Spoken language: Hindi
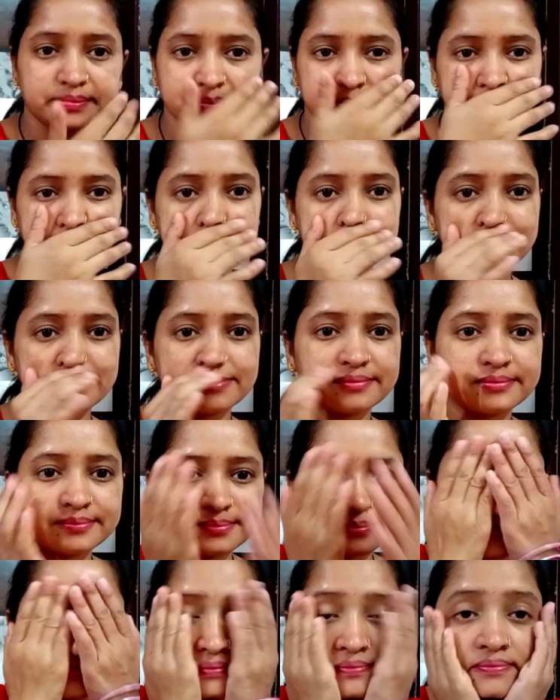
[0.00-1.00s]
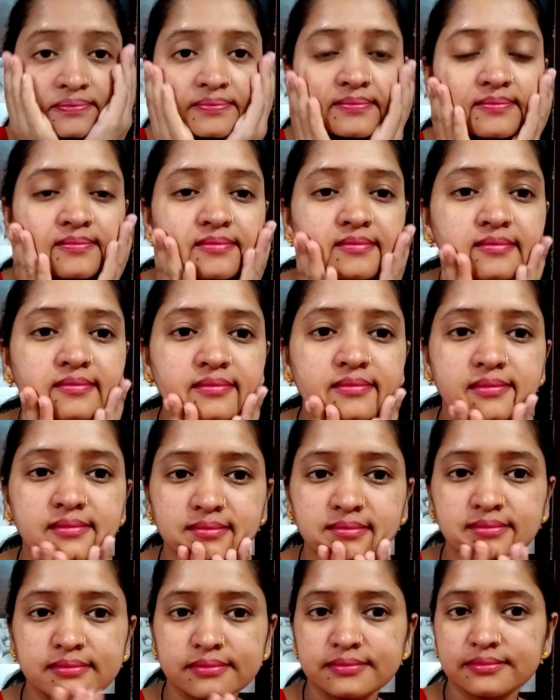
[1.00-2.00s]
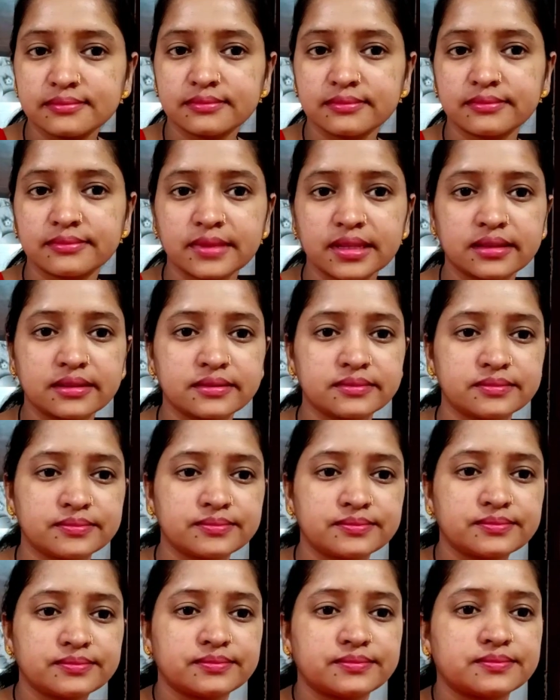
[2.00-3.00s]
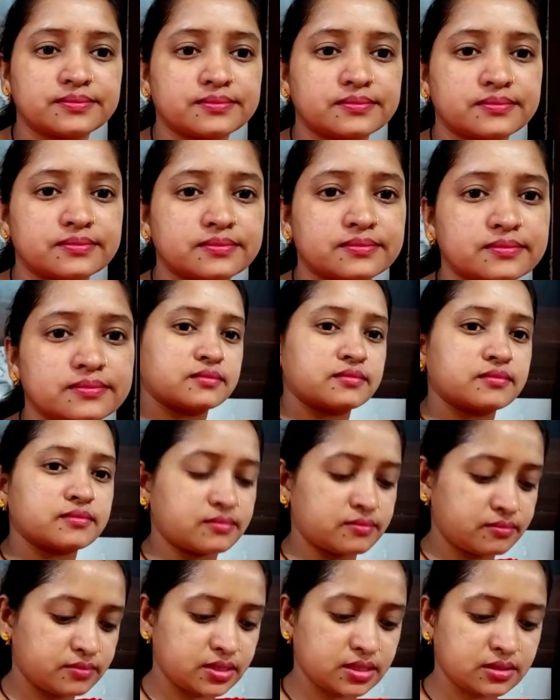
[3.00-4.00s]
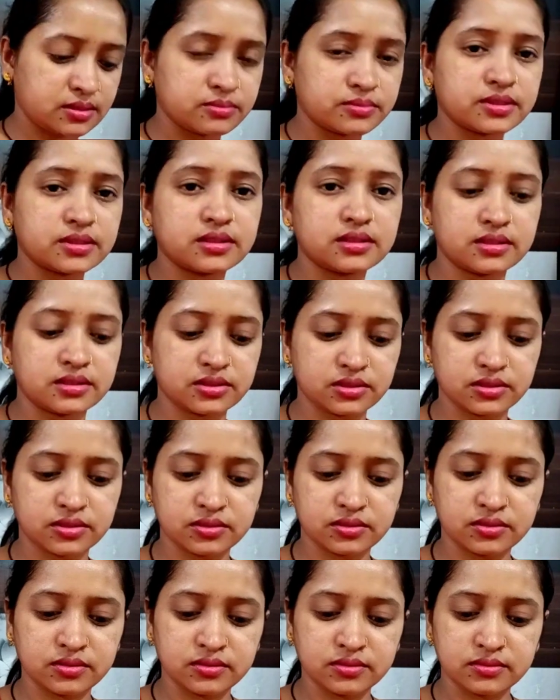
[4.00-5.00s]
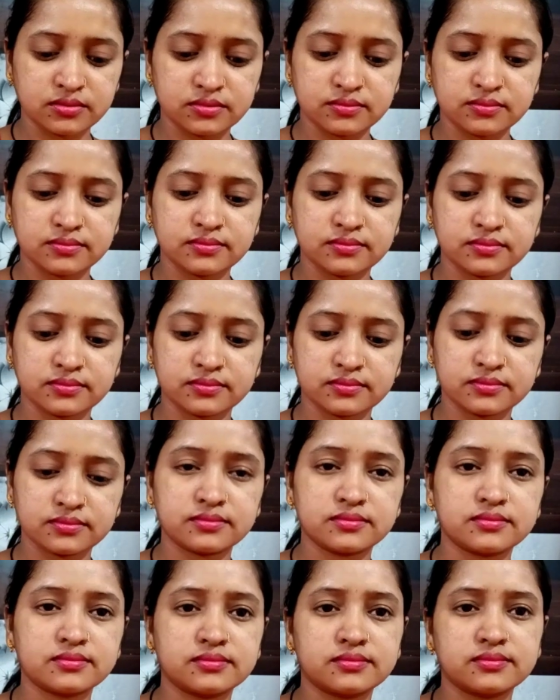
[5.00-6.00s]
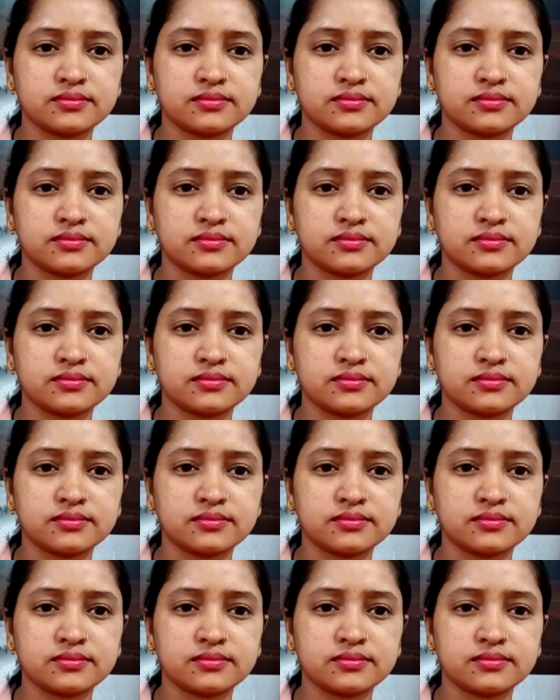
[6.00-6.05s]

मिट्टी का यूज़ कर रही हूँ तो अभी बी पंद्रह बीस मिनट बाद मैं छोड़ दी थी उसके बाद मैं